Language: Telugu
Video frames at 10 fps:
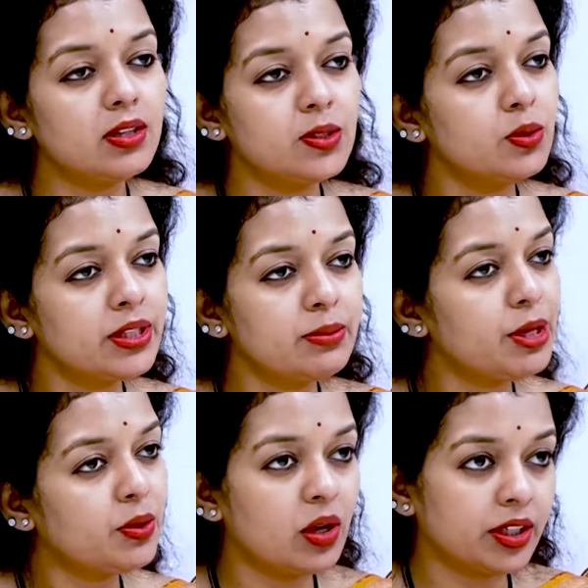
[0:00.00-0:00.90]
సో ఇది
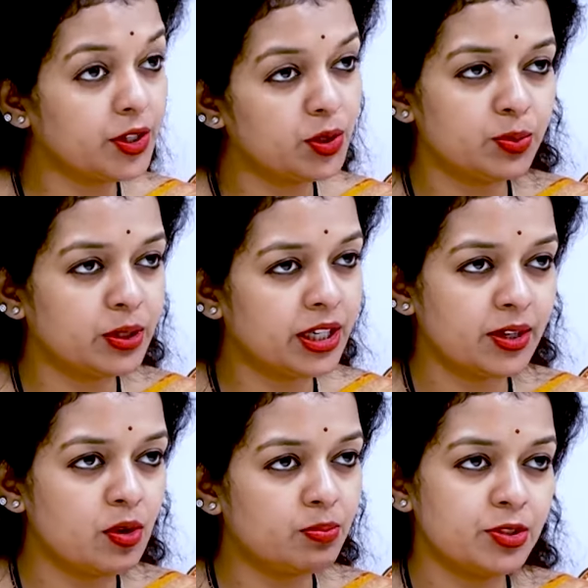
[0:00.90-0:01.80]
మీకు అక్యూట్
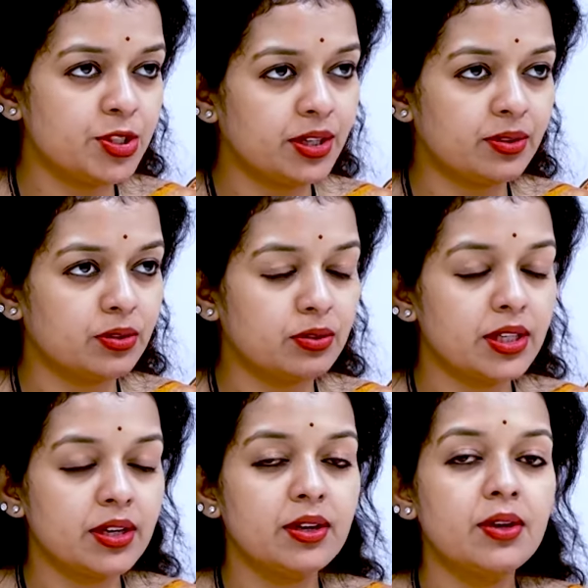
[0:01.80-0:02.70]
వర్టిగో అప్పుడు జరుగుతుంది